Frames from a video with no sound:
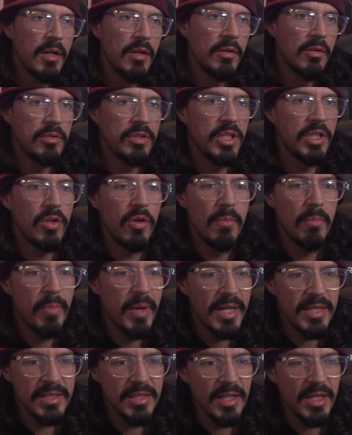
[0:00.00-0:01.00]
o si
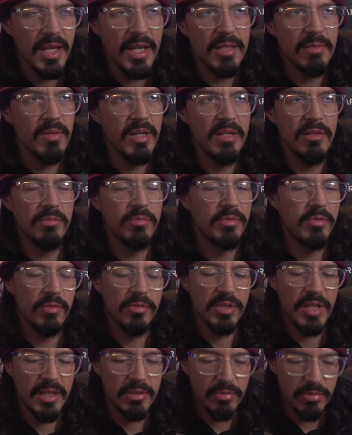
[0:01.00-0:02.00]
compraste casa, bueno, pues
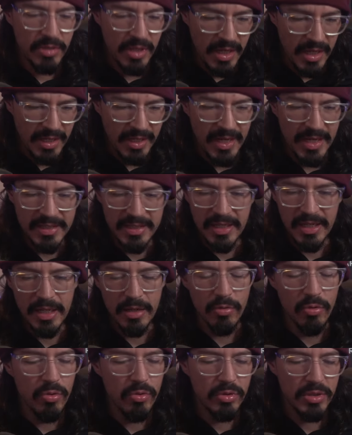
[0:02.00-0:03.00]
los gastos de la casa, la
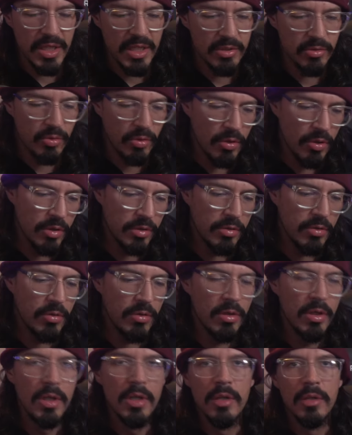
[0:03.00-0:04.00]
luz, esto, lo otro,